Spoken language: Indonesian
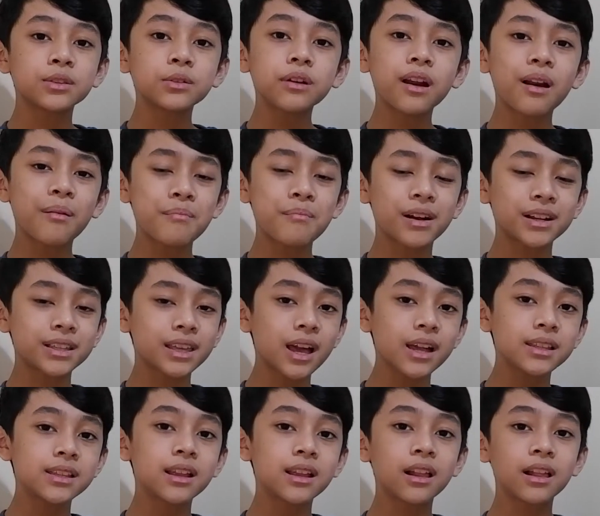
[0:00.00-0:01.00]
itu
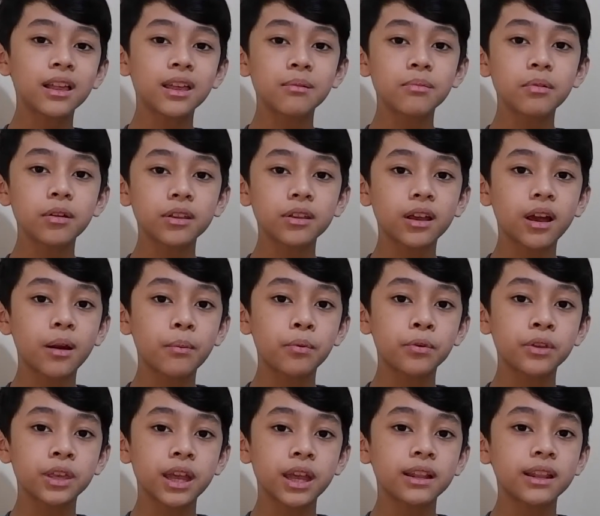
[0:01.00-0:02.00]
gampangnya adalah keyboard tinggal
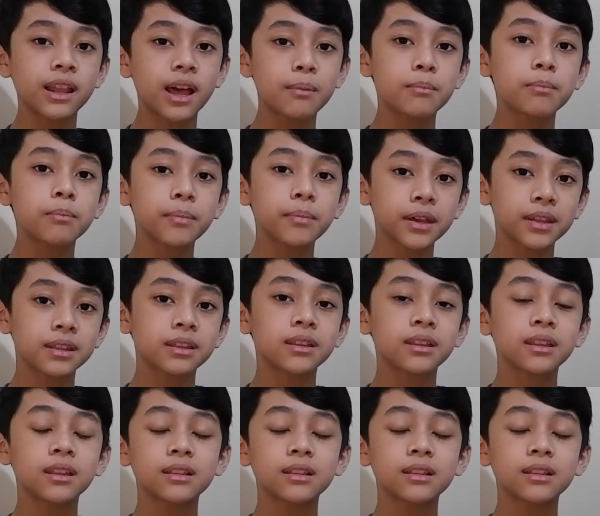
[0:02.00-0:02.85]
punya numpad